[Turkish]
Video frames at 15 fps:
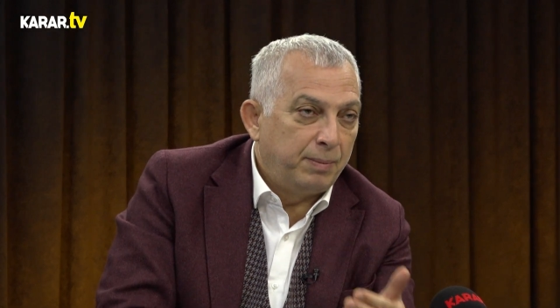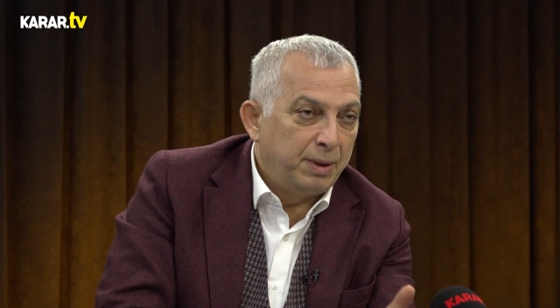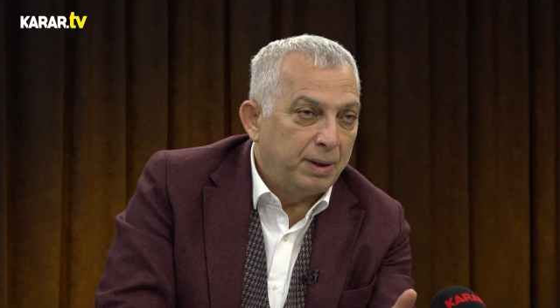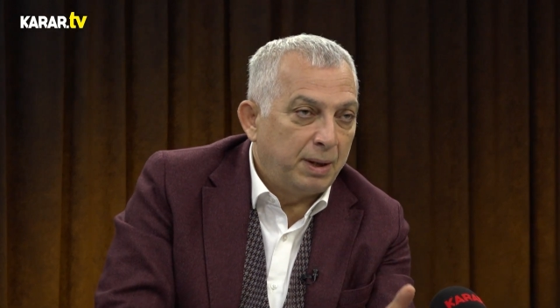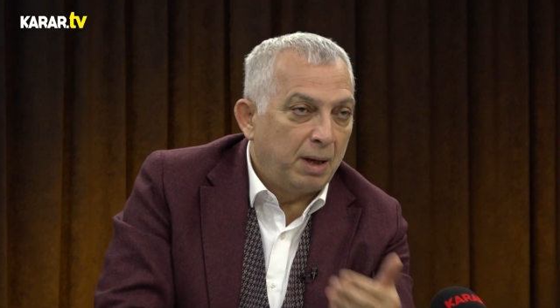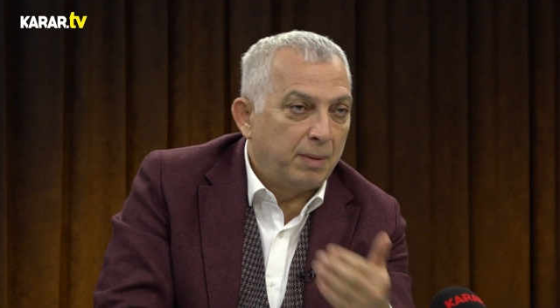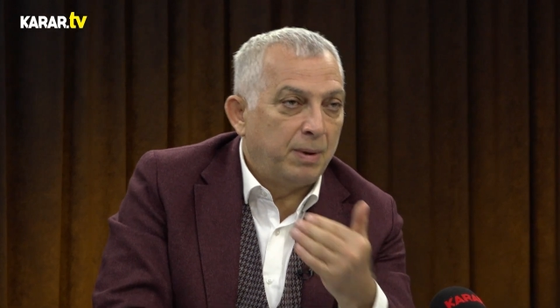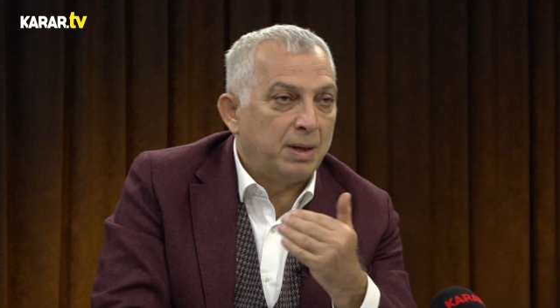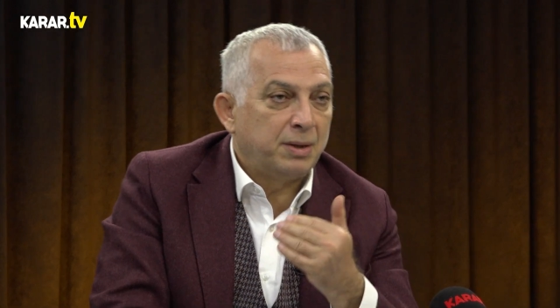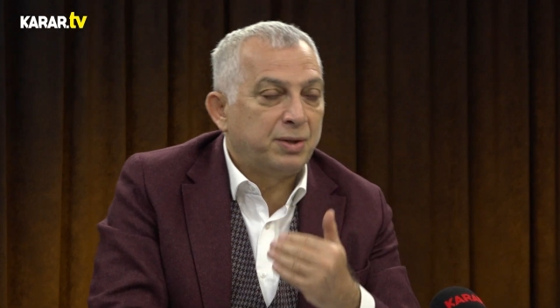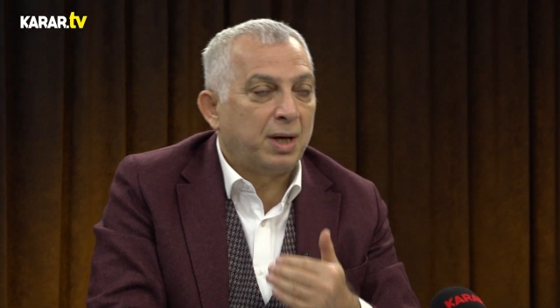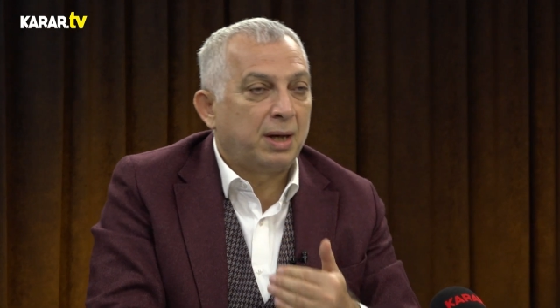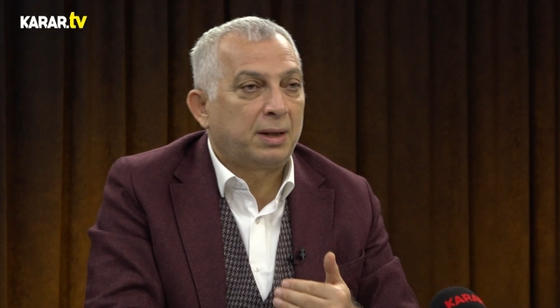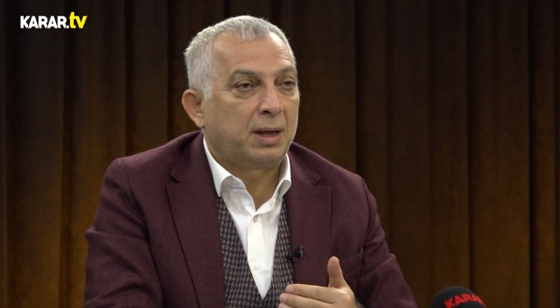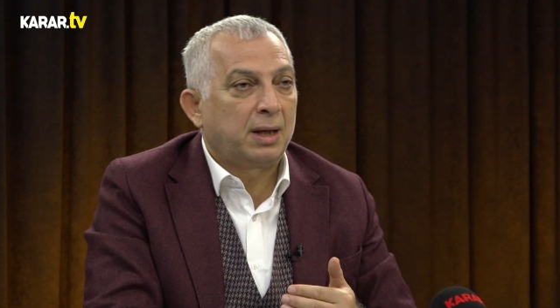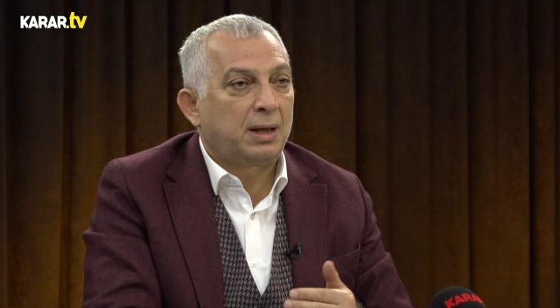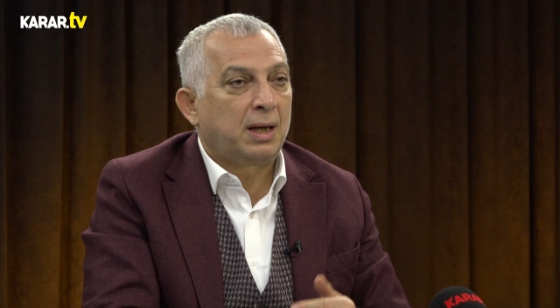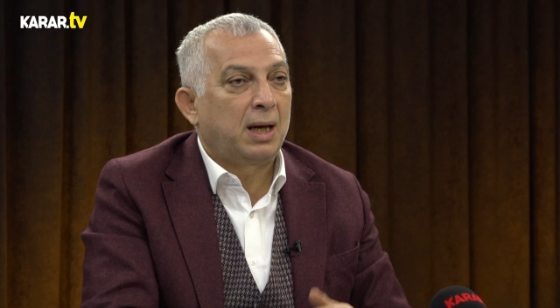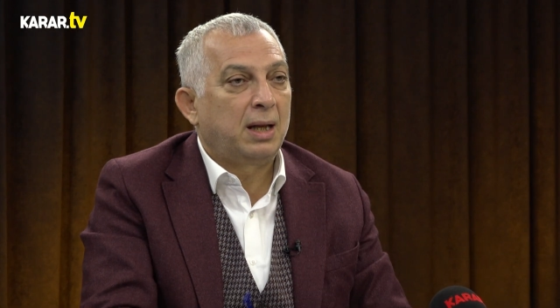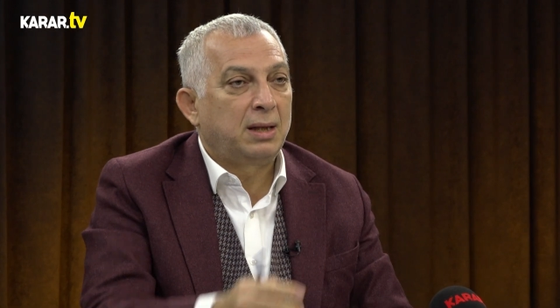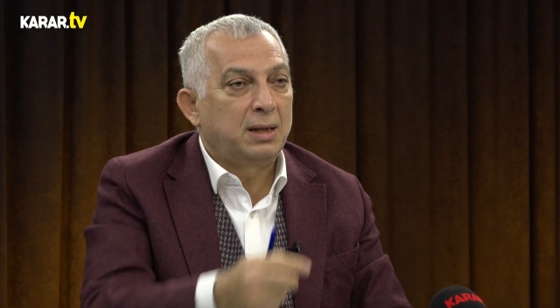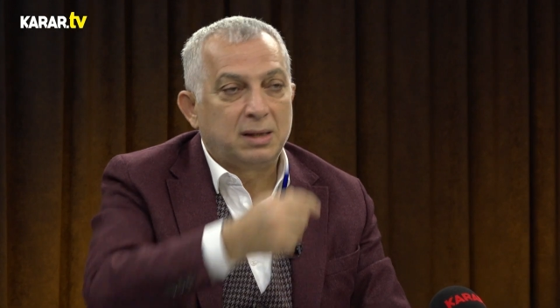bir yabancı erkek
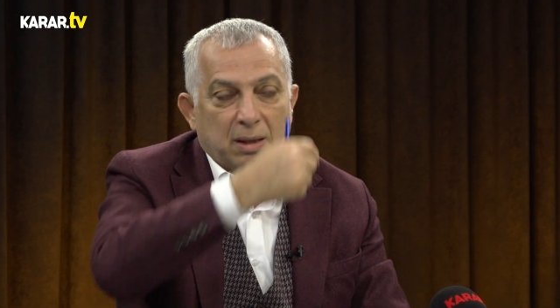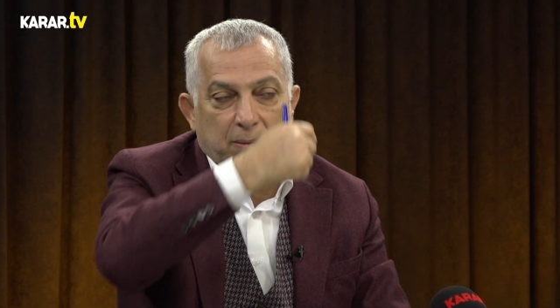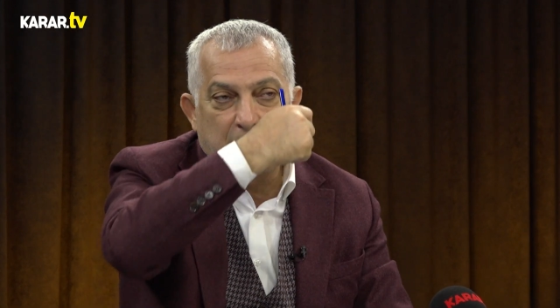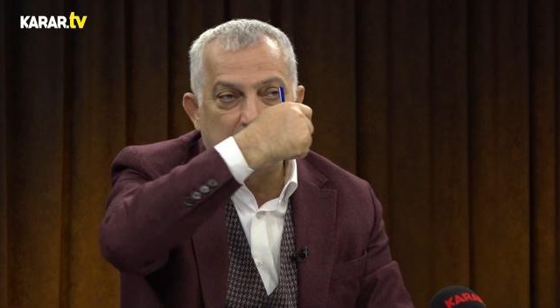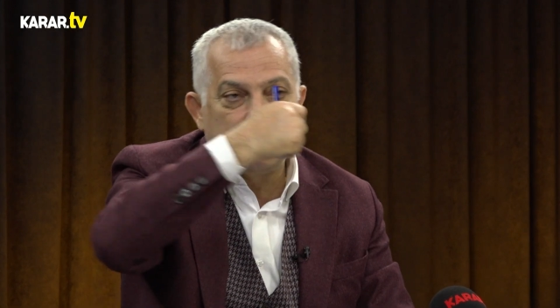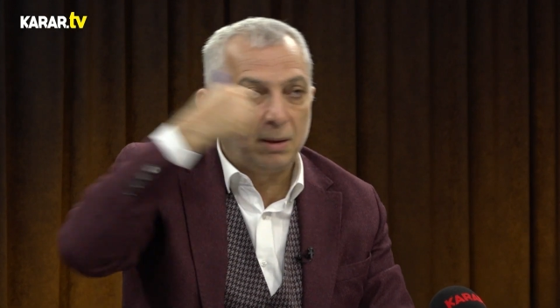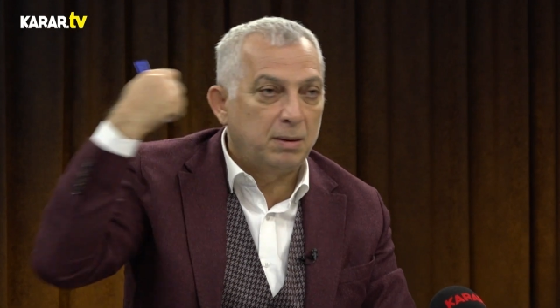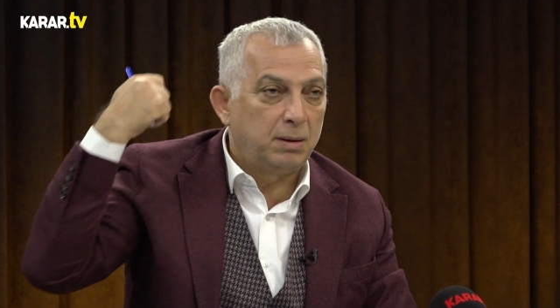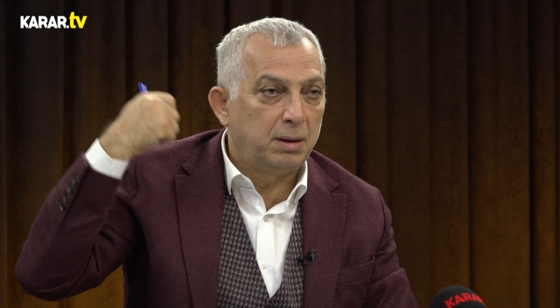geldiği zaman